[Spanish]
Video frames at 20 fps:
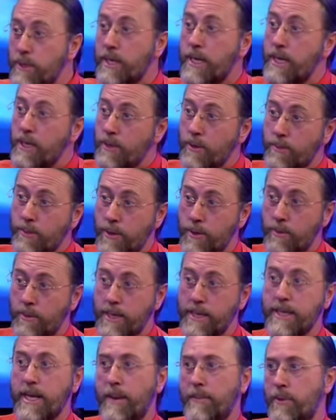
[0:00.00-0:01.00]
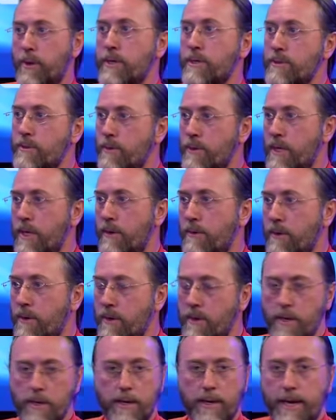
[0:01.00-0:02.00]
tenido por la humanidad por ese motivo.
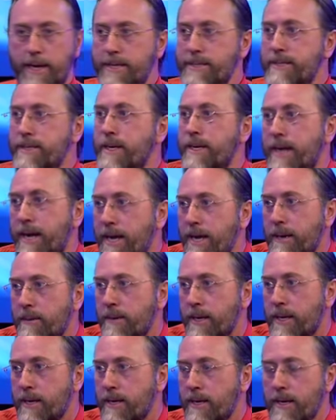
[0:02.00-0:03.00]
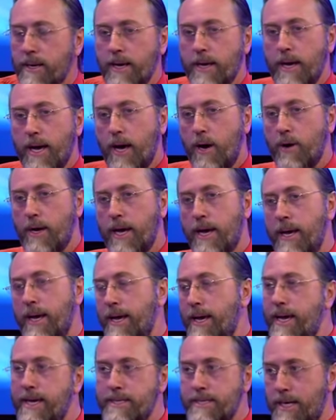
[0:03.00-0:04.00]
Es increíble. Ahora,
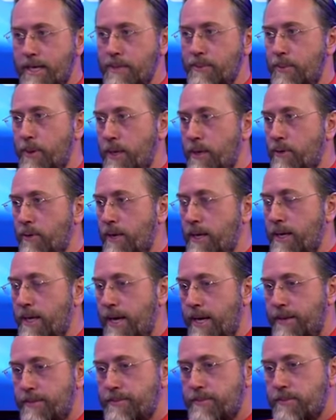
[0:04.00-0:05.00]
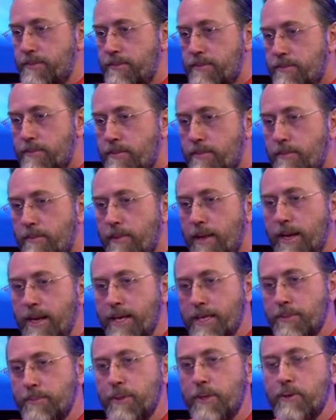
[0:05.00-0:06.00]
¿qué es la espiritualidad? La
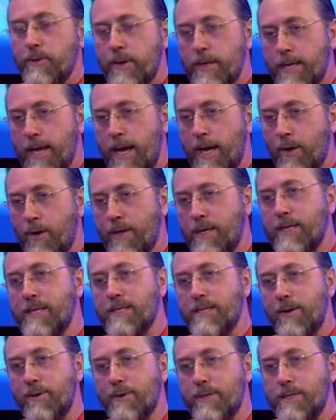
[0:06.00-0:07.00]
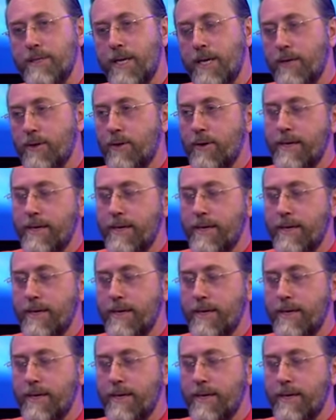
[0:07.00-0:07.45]
espiritualidad, lo que te estaba diciendo,